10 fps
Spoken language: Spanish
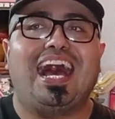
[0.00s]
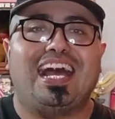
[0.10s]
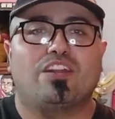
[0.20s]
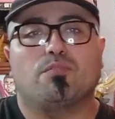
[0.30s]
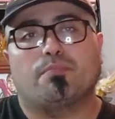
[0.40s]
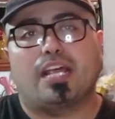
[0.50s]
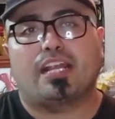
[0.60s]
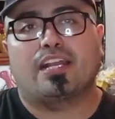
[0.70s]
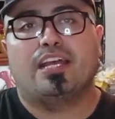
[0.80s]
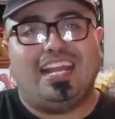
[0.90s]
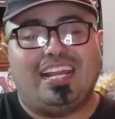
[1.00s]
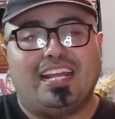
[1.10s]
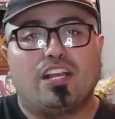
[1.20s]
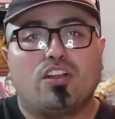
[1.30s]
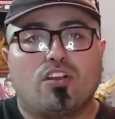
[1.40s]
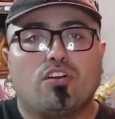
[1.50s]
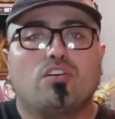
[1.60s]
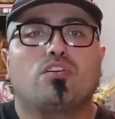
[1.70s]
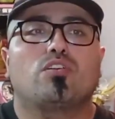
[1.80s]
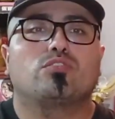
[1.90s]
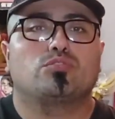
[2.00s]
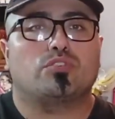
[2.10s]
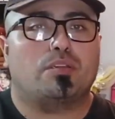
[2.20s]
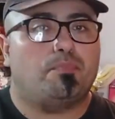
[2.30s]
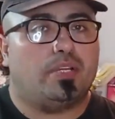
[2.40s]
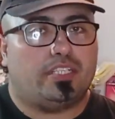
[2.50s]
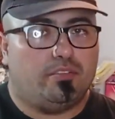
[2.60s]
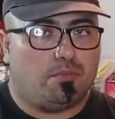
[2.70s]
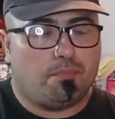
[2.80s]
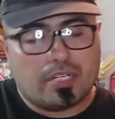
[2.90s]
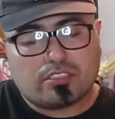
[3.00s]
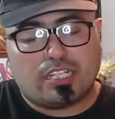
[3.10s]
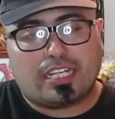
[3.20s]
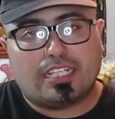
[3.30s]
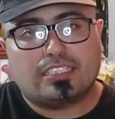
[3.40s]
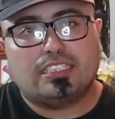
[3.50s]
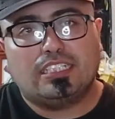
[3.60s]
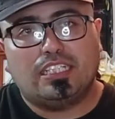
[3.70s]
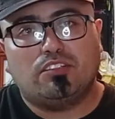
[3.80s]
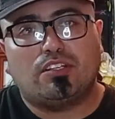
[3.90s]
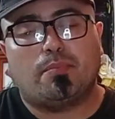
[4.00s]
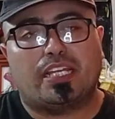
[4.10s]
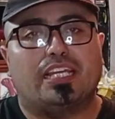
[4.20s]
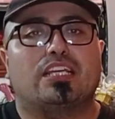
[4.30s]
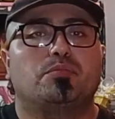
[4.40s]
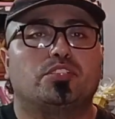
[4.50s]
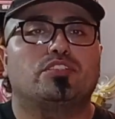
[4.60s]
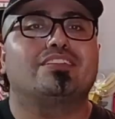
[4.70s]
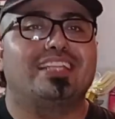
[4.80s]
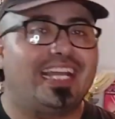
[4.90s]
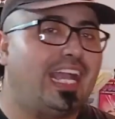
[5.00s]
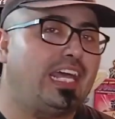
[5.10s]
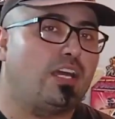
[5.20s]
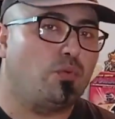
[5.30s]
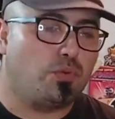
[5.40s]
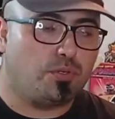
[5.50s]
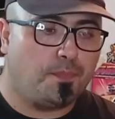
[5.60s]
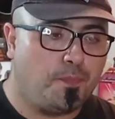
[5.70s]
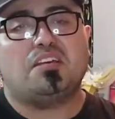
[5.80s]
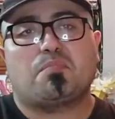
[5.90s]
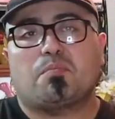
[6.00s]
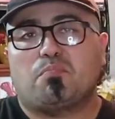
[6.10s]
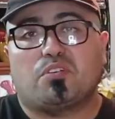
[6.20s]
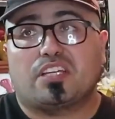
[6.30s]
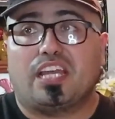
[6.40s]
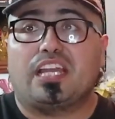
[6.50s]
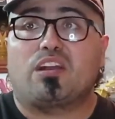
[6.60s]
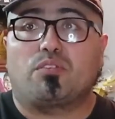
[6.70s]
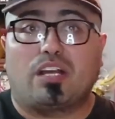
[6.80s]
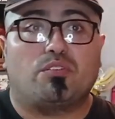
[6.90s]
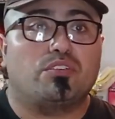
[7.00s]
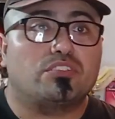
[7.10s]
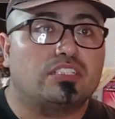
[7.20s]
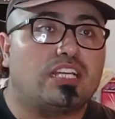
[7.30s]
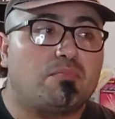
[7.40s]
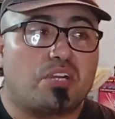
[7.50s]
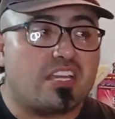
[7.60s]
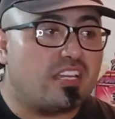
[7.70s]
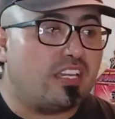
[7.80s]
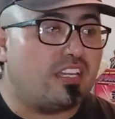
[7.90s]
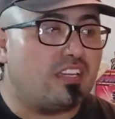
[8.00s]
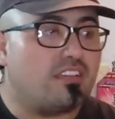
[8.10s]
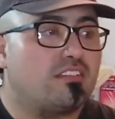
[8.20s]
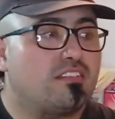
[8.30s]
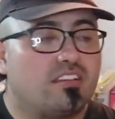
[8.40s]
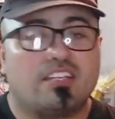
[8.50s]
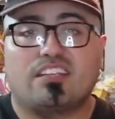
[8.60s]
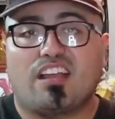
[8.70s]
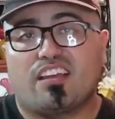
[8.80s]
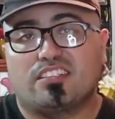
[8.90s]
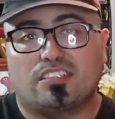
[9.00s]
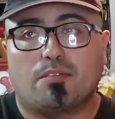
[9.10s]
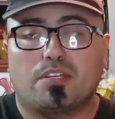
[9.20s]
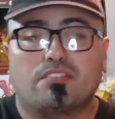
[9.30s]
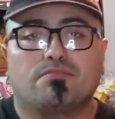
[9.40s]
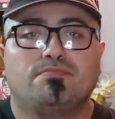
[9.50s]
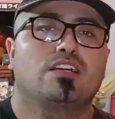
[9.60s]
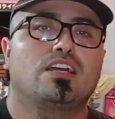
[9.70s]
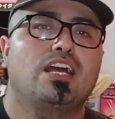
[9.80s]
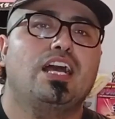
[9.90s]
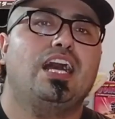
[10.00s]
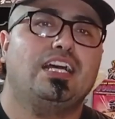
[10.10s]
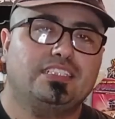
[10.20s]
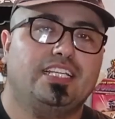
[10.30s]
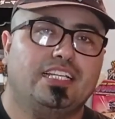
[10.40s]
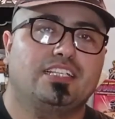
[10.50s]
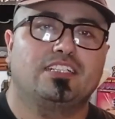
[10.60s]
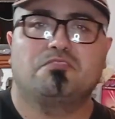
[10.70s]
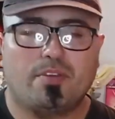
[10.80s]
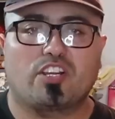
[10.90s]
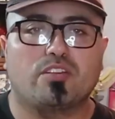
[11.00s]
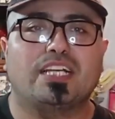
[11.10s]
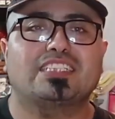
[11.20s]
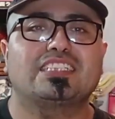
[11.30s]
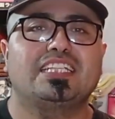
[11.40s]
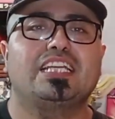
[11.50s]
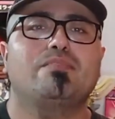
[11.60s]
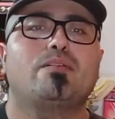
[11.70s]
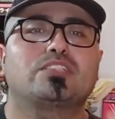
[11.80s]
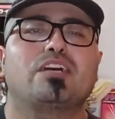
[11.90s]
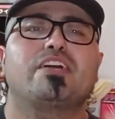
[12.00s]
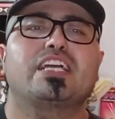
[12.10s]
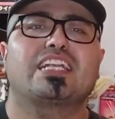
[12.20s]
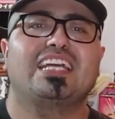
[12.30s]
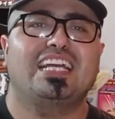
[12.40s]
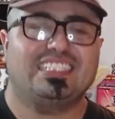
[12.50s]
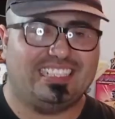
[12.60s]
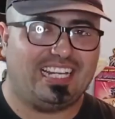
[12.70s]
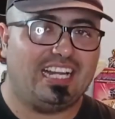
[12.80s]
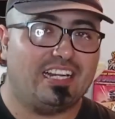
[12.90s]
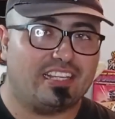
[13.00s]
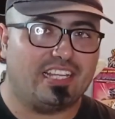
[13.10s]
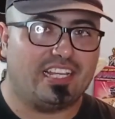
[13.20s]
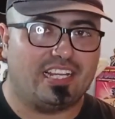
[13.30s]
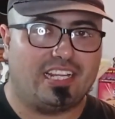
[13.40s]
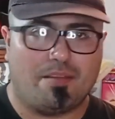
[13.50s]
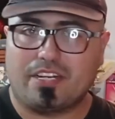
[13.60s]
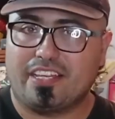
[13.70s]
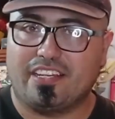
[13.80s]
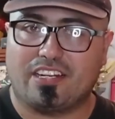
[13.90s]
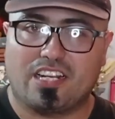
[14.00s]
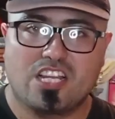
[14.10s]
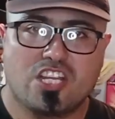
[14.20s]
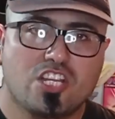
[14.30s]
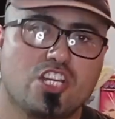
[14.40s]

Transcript: a nombrar el elenco con sus respectivos personajes y una pequeña descripción de cada uno. Y también puede que haya alguna curiosidad por ahí que, que tenga que decir también. Así que no me enrollo más y vamos a ver ese tráiler de Kamen Rider